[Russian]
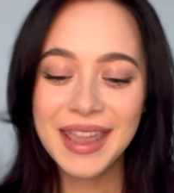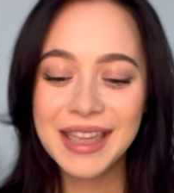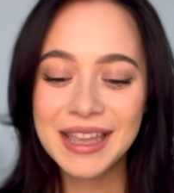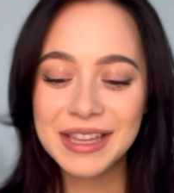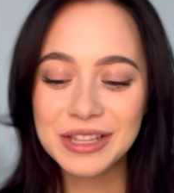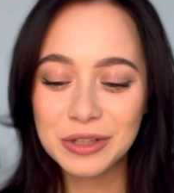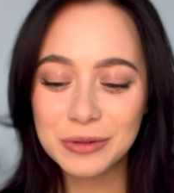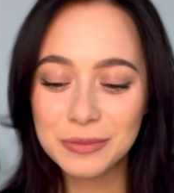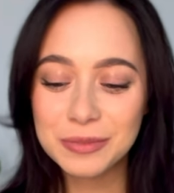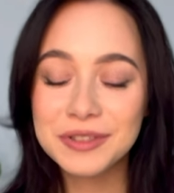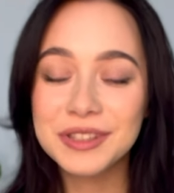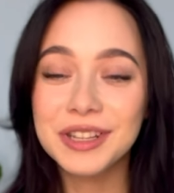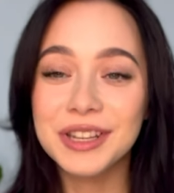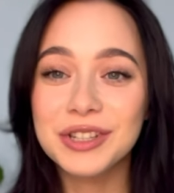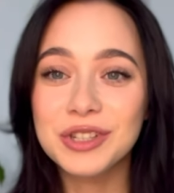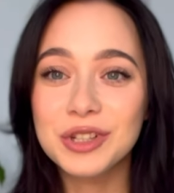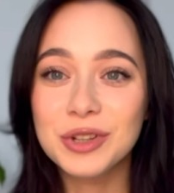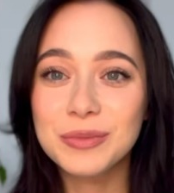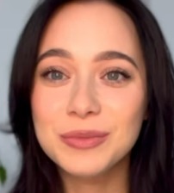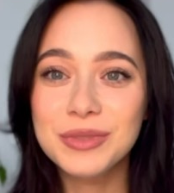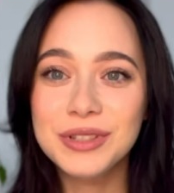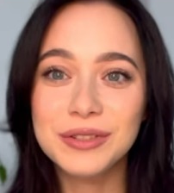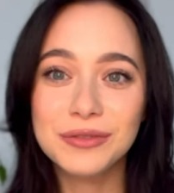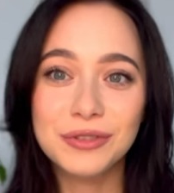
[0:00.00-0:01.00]
Собственно, о
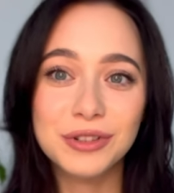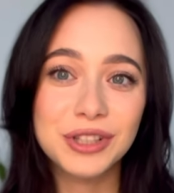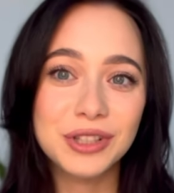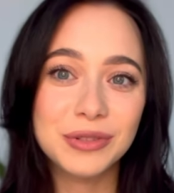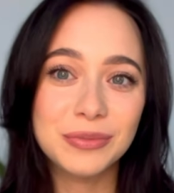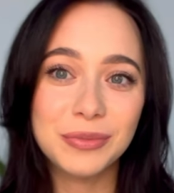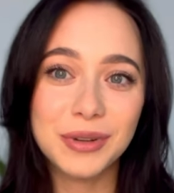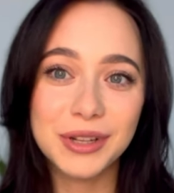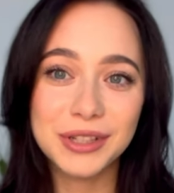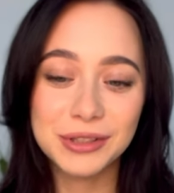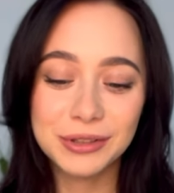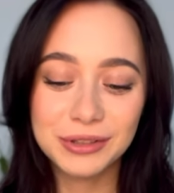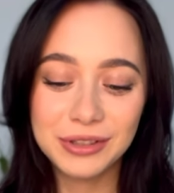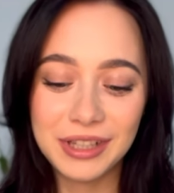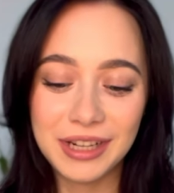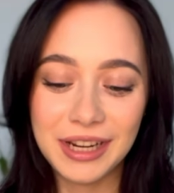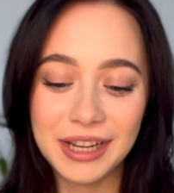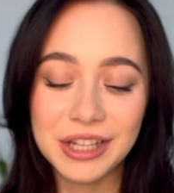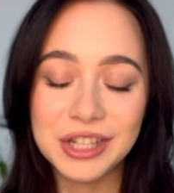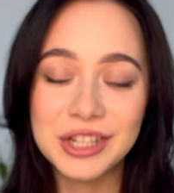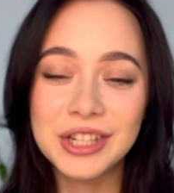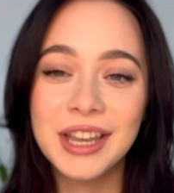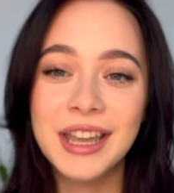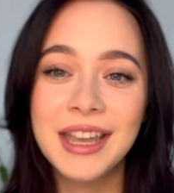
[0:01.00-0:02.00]
чем сегодня пойдет
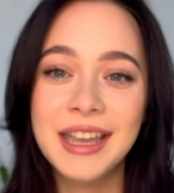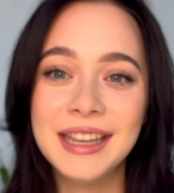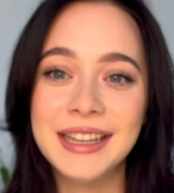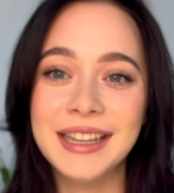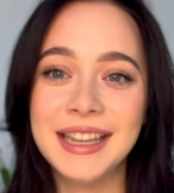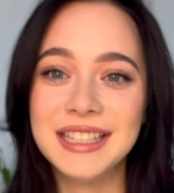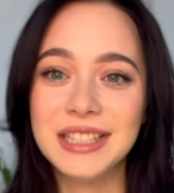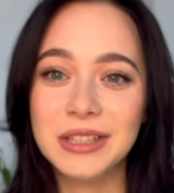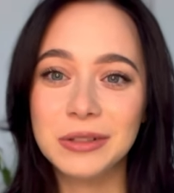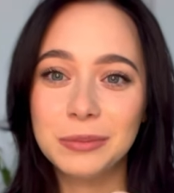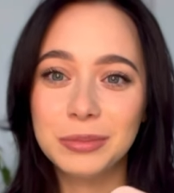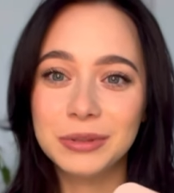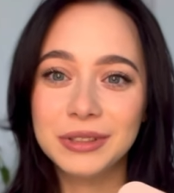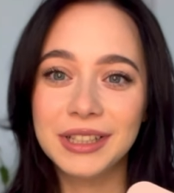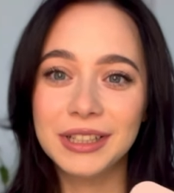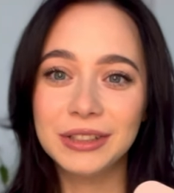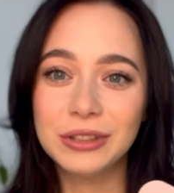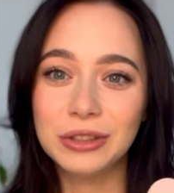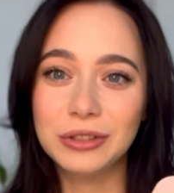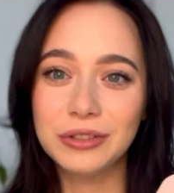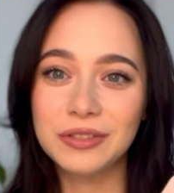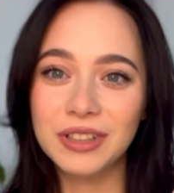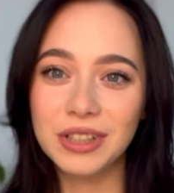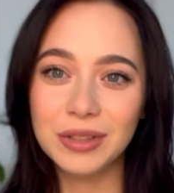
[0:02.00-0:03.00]
речь. Я себе
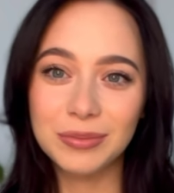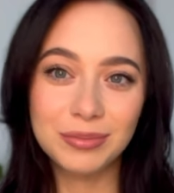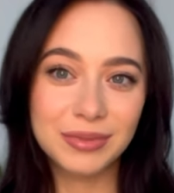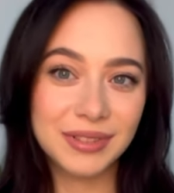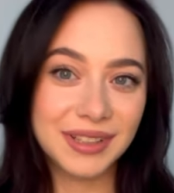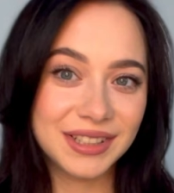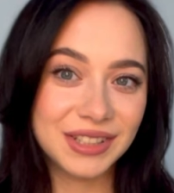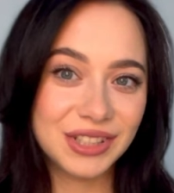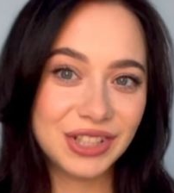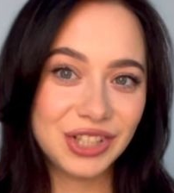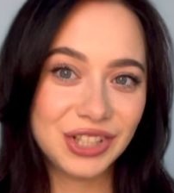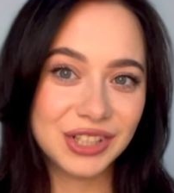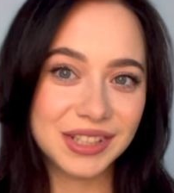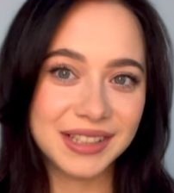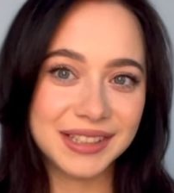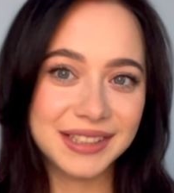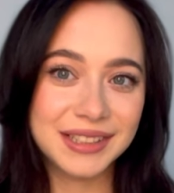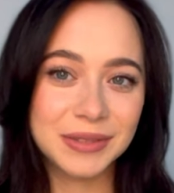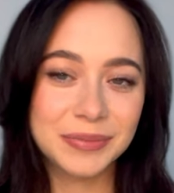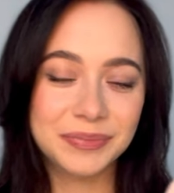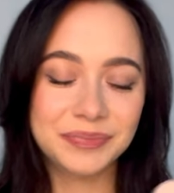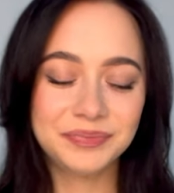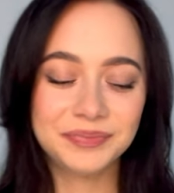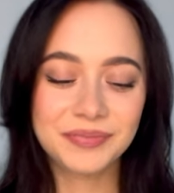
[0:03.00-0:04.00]
подготовила планшет,
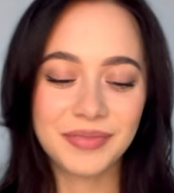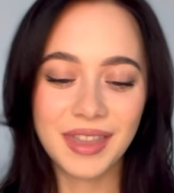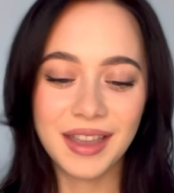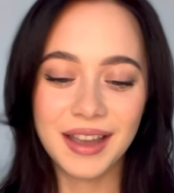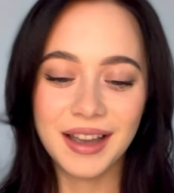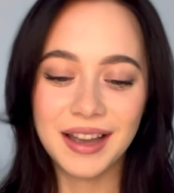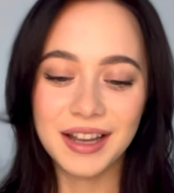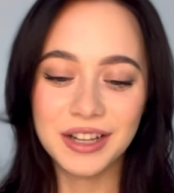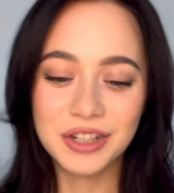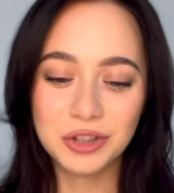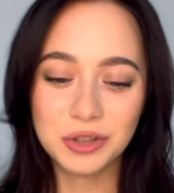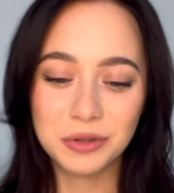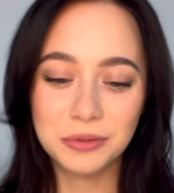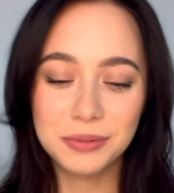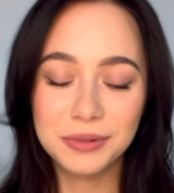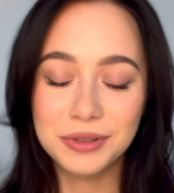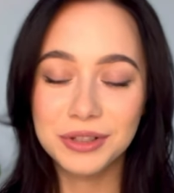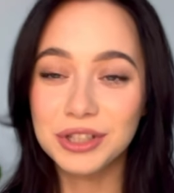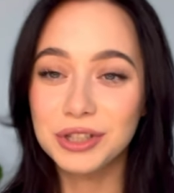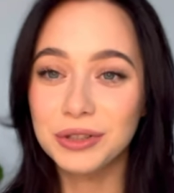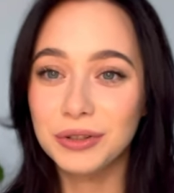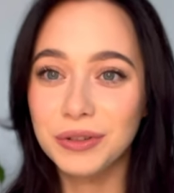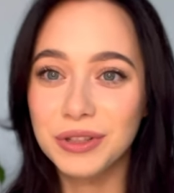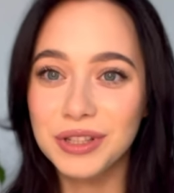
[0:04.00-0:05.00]
а, чтобы
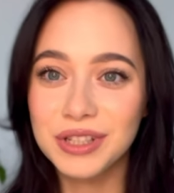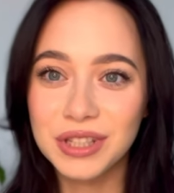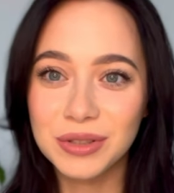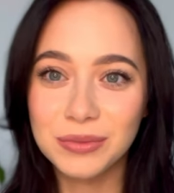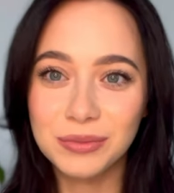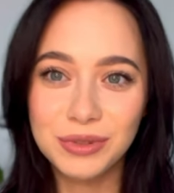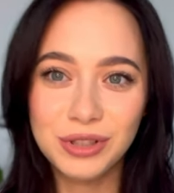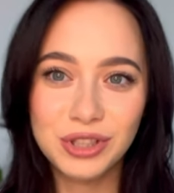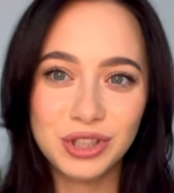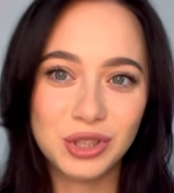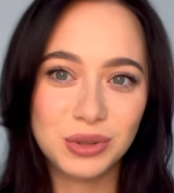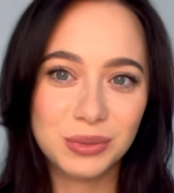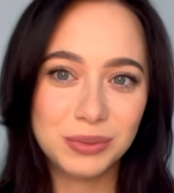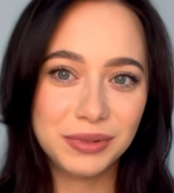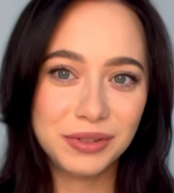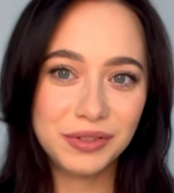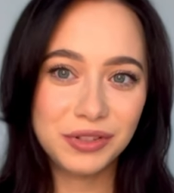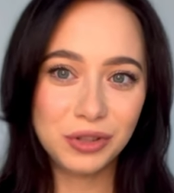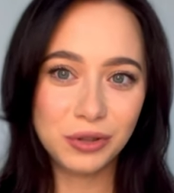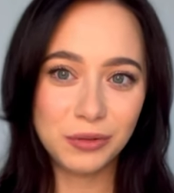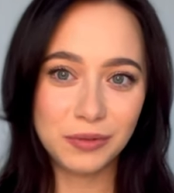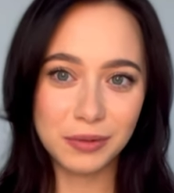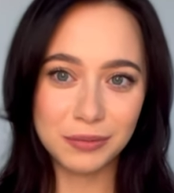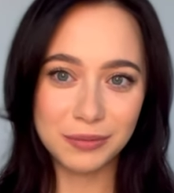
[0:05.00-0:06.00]
ничего не забыть, чтобы
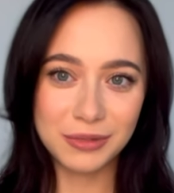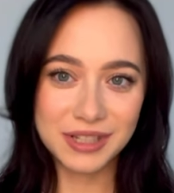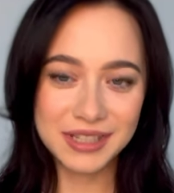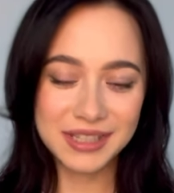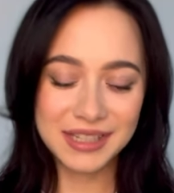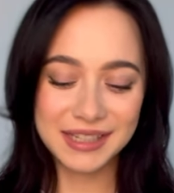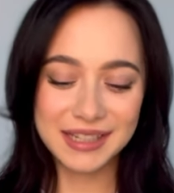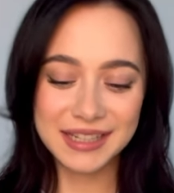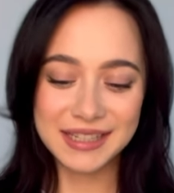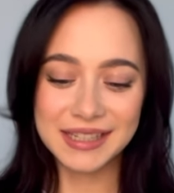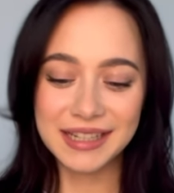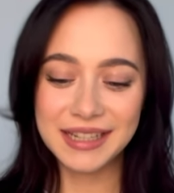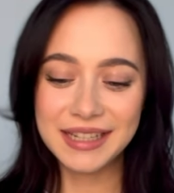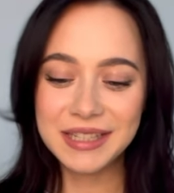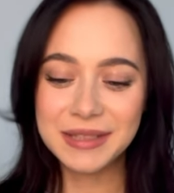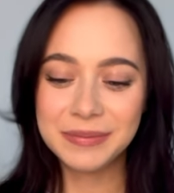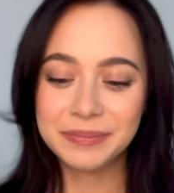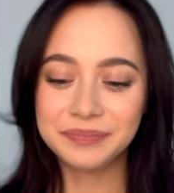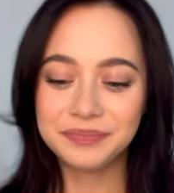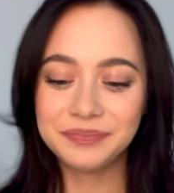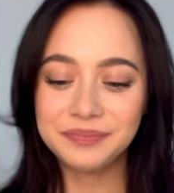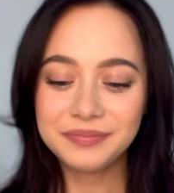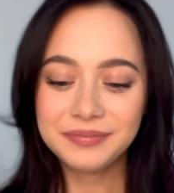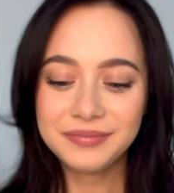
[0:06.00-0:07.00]
все вам рассказать,
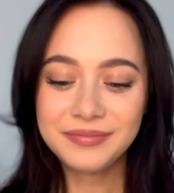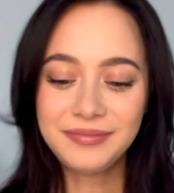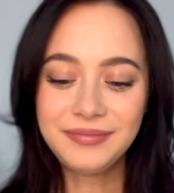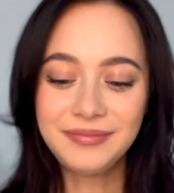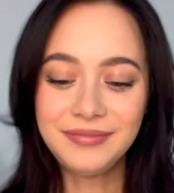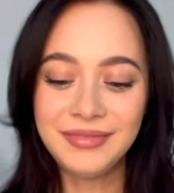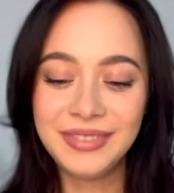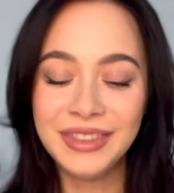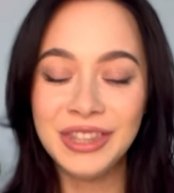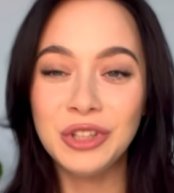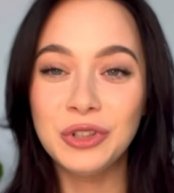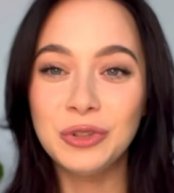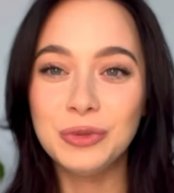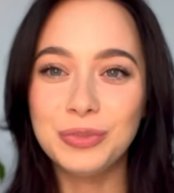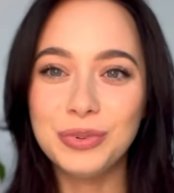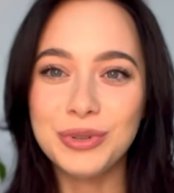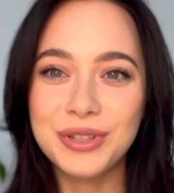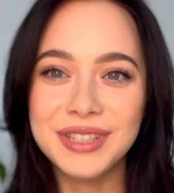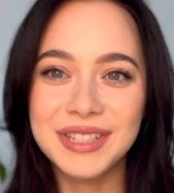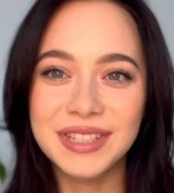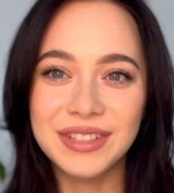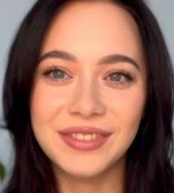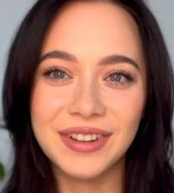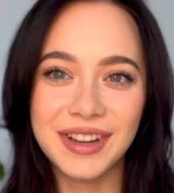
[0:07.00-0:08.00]
не
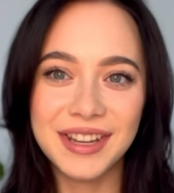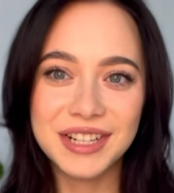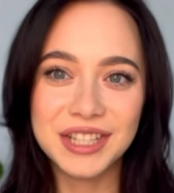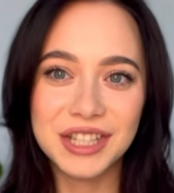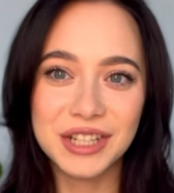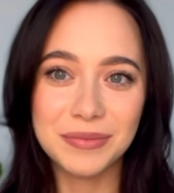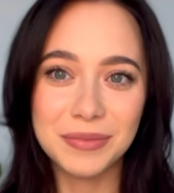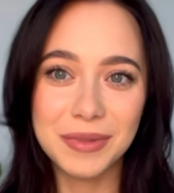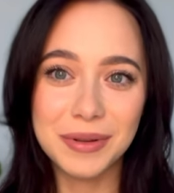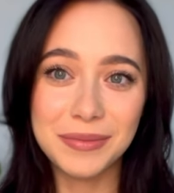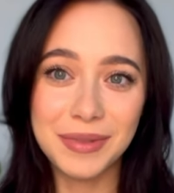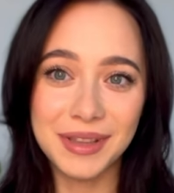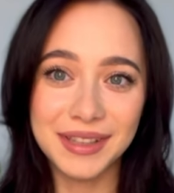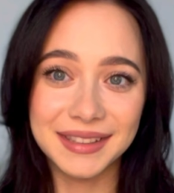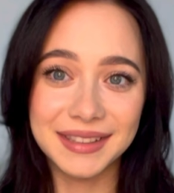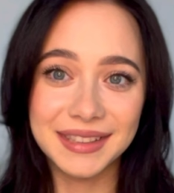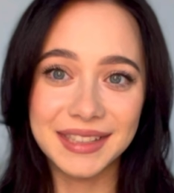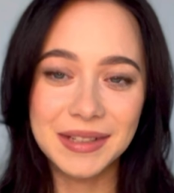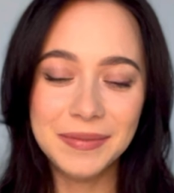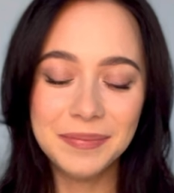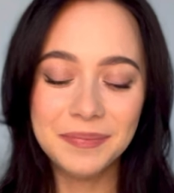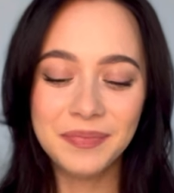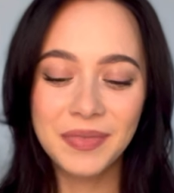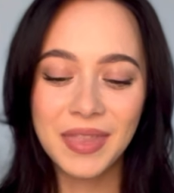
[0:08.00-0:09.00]
упустить важные
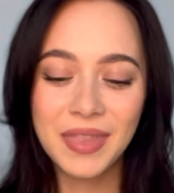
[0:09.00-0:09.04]
моменты.